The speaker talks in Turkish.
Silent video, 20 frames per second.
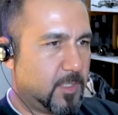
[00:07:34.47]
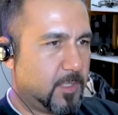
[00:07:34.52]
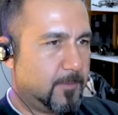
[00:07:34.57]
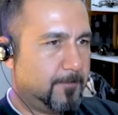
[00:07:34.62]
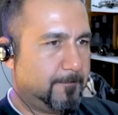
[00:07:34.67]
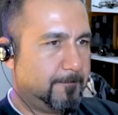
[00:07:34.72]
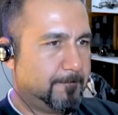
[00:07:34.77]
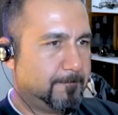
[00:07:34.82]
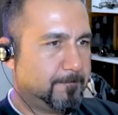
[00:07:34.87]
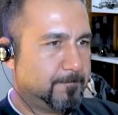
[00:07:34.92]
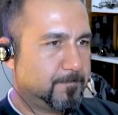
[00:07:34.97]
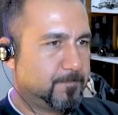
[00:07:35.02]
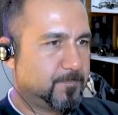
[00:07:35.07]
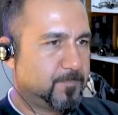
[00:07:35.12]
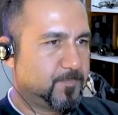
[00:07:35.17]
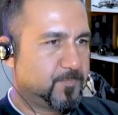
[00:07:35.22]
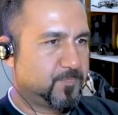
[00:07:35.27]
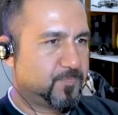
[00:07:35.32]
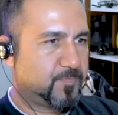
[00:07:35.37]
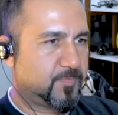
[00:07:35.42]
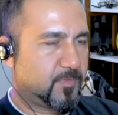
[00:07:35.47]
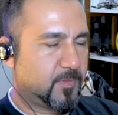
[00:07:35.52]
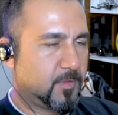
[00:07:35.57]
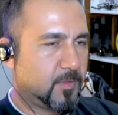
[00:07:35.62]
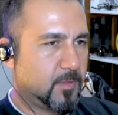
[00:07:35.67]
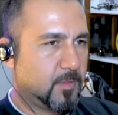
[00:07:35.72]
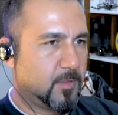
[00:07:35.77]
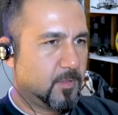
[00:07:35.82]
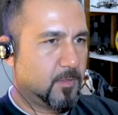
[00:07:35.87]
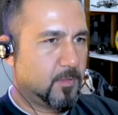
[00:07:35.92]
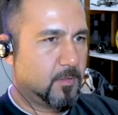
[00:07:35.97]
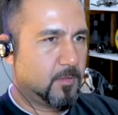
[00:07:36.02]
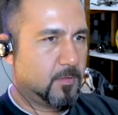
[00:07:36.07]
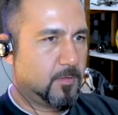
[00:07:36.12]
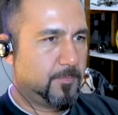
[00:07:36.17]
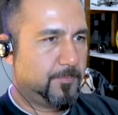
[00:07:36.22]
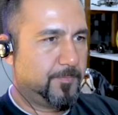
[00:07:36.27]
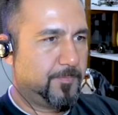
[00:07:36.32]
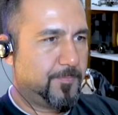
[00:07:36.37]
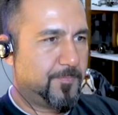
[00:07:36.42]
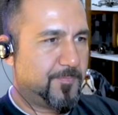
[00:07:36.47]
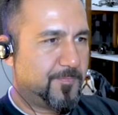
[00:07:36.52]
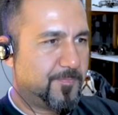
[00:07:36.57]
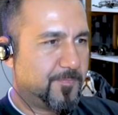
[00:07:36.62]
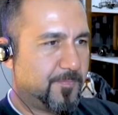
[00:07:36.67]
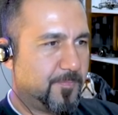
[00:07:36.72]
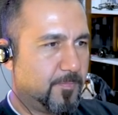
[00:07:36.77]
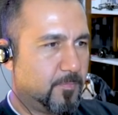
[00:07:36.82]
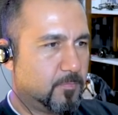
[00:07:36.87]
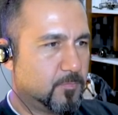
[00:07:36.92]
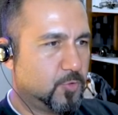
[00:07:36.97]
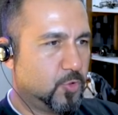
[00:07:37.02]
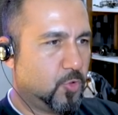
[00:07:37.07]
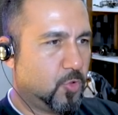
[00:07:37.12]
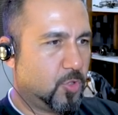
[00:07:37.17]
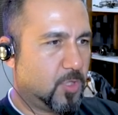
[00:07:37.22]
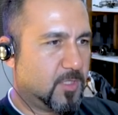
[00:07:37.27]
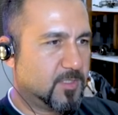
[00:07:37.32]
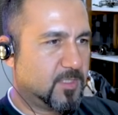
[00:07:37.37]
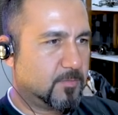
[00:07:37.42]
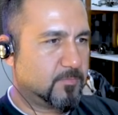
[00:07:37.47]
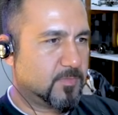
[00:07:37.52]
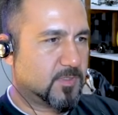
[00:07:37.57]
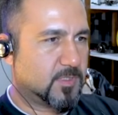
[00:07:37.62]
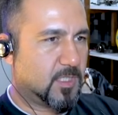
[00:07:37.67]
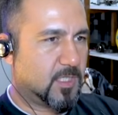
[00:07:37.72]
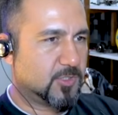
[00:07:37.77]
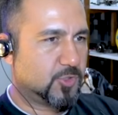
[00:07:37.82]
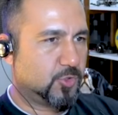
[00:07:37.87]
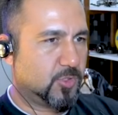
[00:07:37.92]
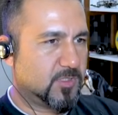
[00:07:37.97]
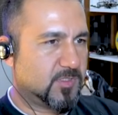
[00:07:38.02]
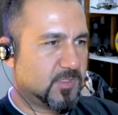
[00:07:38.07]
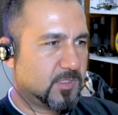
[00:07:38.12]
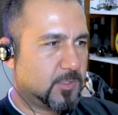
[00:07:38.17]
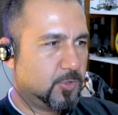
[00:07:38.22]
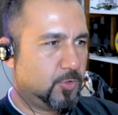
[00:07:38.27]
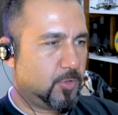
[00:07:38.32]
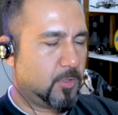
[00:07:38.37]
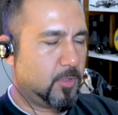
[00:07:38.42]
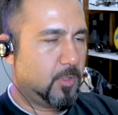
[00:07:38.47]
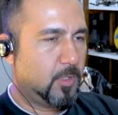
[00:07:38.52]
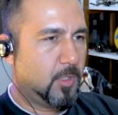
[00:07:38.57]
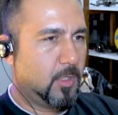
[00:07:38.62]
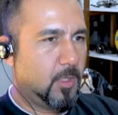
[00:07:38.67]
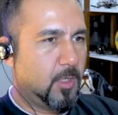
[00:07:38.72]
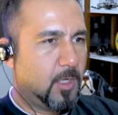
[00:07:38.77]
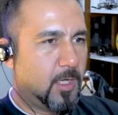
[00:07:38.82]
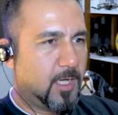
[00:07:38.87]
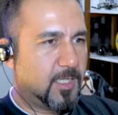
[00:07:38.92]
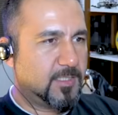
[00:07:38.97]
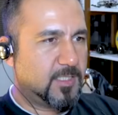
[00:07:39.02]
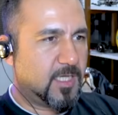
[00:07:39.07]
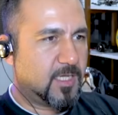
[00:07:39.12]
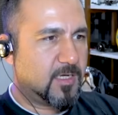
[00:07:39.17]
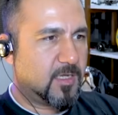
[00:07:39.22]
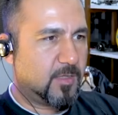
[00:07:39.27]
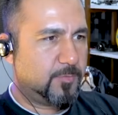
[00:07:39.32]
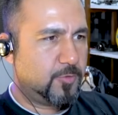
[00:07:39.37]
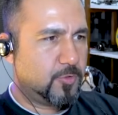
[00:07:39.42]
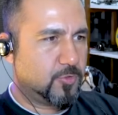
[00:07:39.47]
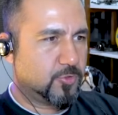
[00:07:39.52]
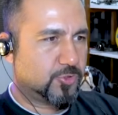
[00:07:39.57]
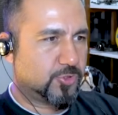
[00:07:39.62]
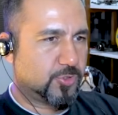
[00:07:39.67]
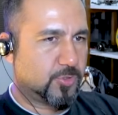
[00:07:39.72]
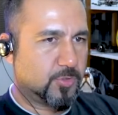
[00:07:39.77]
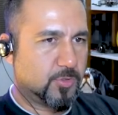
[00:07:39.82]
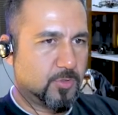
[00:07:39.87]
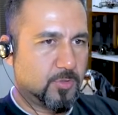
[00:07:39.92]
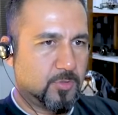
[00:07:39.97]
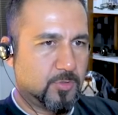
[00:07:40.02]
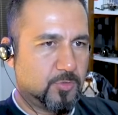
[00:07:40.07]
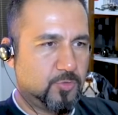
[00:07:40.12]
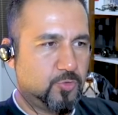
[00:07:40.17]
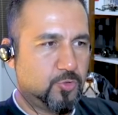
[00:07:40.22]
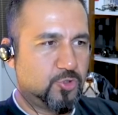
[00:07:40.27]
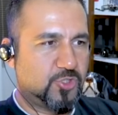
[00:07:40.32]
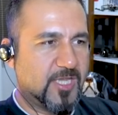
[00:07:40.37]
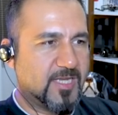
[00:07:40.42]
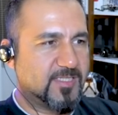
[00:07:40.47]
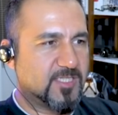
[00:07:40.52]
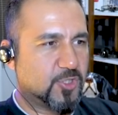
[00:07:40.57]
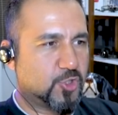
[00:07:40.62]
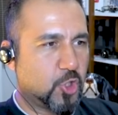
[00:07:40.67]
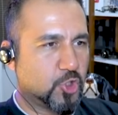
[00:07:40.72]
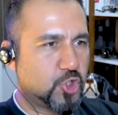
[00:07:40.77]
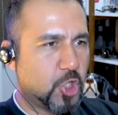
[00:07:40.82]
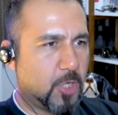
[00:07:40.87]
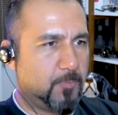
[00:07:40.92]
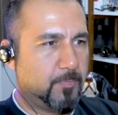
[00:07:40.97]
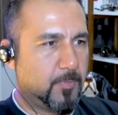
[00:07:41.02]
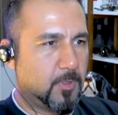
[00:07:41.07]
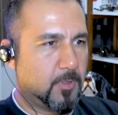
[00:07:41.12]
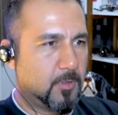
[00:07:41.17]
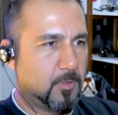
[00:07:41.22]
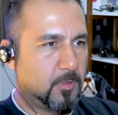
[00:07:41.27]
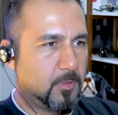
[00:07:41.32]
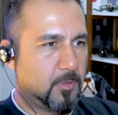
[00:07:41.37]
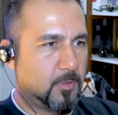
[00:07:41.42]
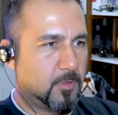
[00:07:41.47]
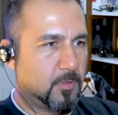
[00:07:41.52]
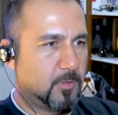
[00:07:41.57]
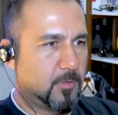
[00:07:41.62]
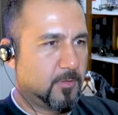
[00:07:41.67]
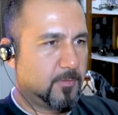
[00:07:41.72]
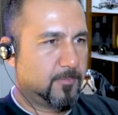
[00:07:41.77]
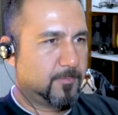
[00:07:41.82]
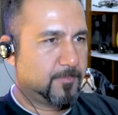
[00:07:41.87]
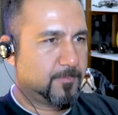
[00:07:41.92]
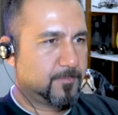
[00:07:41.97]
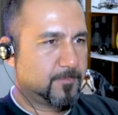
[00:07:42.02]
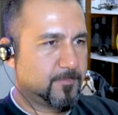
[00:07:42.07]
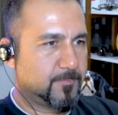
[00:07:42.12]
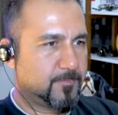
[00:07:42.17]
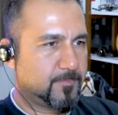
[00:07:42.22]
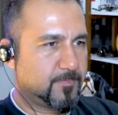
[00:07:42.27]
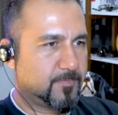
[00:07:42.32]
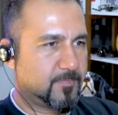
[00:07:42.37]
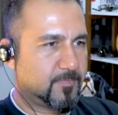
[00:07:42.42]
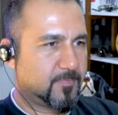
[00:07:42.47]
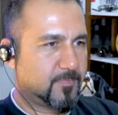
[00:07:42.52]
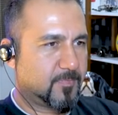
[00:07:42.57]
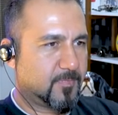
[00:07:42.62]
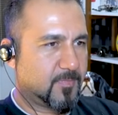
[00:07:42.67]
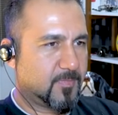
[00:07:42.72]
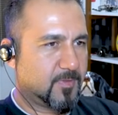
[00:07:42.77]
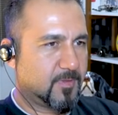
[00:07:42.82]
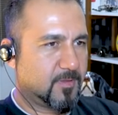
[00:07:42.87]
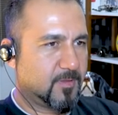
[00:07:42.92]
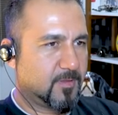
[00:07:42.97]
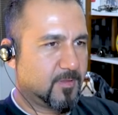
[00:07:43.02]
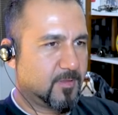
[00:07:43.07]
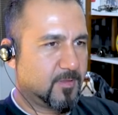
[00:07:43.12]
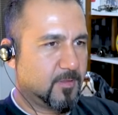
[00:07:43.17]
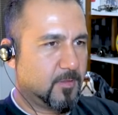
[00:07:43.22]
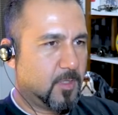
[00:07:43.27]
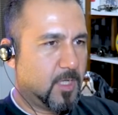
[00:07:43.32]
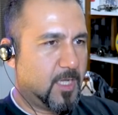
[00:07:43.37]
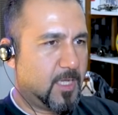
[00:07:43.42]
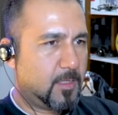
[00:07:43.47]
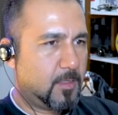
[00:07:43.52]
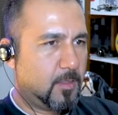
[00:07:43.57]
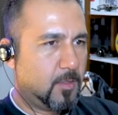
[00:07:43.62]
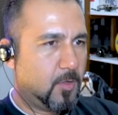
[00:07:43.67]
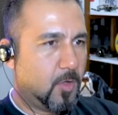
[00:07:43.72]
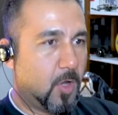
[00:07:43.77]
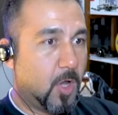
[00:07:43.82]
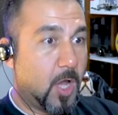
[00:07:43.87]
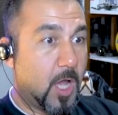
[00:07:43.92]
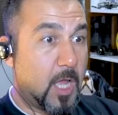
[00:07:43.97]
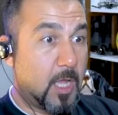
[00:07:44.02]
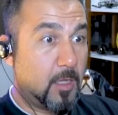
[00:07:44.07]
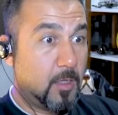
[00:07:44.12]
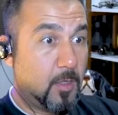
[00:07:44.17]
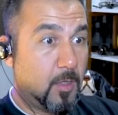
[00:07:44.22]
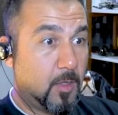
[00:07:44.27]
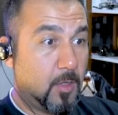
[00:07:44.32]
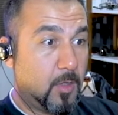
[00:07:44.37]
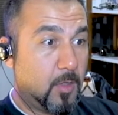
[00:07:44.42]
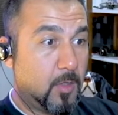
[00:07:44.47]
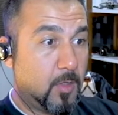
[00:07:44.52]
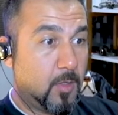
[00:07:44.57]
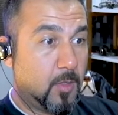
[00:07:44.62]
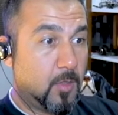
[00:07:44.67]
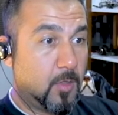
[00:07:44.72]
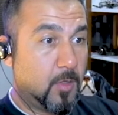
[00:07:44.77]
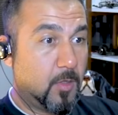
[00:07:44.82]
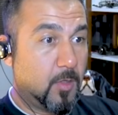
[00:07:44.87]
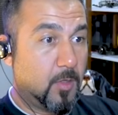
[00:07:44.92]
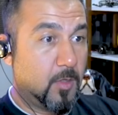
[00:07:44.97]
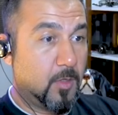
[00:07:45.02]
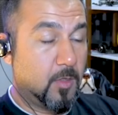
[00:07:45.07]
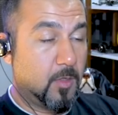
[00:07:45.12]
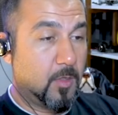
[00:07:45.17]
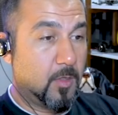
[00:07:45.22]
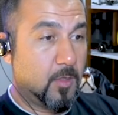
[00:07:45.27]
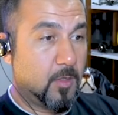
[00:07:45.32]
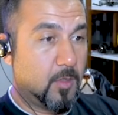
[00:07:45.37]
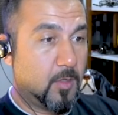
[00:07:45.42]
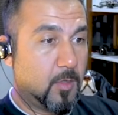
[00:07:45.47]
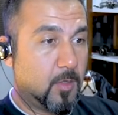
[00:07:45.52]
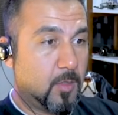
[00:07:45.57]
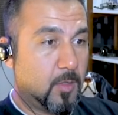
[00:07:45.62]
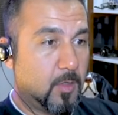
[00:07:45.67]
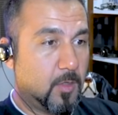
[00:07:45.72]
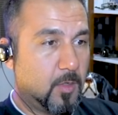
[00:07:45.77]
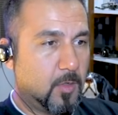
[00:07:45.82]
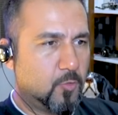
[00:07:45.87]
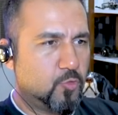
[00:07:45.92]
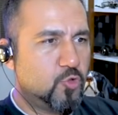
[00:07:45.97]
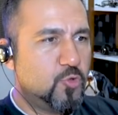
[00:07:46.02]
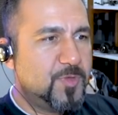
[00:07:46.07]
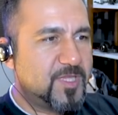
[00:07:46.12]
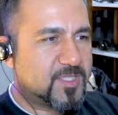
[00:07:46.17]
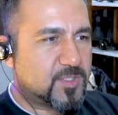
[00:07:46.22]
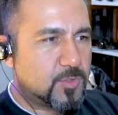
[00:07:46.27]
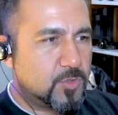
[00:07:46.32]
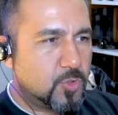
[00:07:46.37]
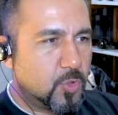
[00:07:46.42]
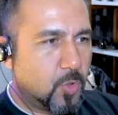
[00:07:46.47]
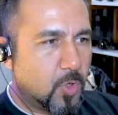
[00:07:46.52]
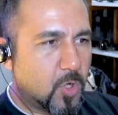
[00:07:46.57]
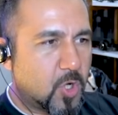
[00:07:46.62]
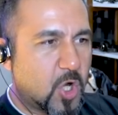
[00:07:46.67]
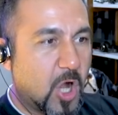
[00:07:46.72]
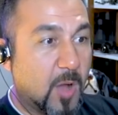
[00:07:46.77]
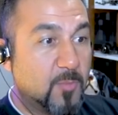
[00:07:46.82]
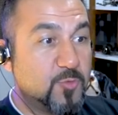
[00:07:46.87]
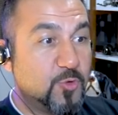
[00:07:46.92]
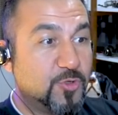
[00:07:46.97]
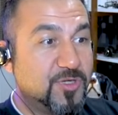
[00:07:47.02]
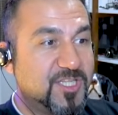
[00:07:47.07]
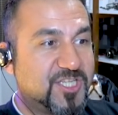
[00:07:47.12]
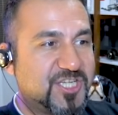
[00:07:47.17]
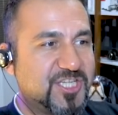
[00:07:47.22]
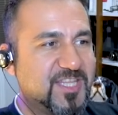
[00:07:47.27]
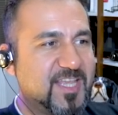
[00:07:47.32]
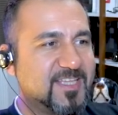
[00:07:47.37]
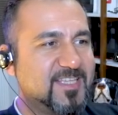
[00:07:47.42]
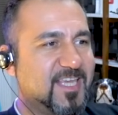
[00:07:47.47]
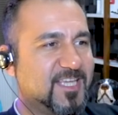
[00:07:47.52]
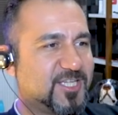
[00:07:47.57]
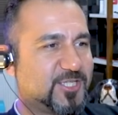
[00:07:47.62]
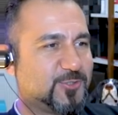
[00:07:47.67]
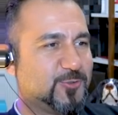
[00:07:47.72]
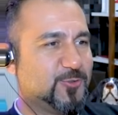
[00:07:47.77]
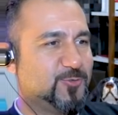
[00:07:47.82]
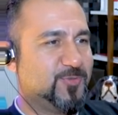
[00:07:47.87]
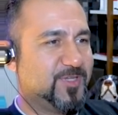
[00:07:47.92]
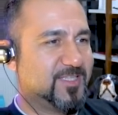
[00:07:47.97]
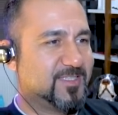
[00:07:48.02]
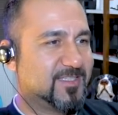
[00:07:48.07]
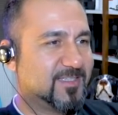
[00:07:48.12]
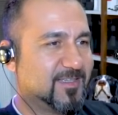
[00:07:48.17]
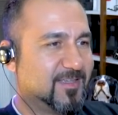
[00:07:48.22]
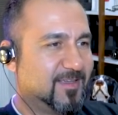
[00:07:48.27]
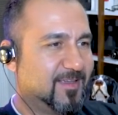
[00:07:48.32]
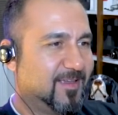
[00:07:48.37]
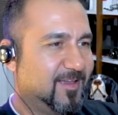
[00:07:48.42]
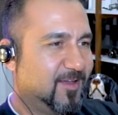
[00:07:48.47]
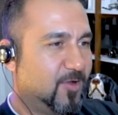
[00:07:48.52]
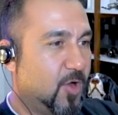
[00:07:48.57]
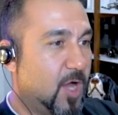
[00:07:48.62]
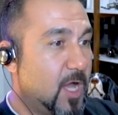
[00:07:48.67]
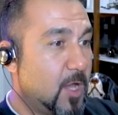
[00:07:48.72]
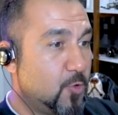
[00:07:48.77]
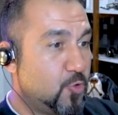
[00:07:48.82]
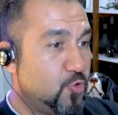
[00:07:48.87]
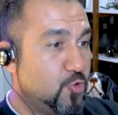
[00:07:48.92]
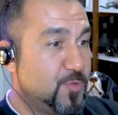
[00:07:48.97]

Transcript: Emrecan dondun sen. Yo. Yo adam sağa sola sıkıyor. Hadi ya ne yapıyorsunuz? Yürüsenize çocuğum. Yürü lan. Oha, oha. Devrecen mi? Ümidi ne yapıyorsun lan? Ümit kamyonun ya, içinden yarım, geçti Ümit. Oha Ümidiye bak.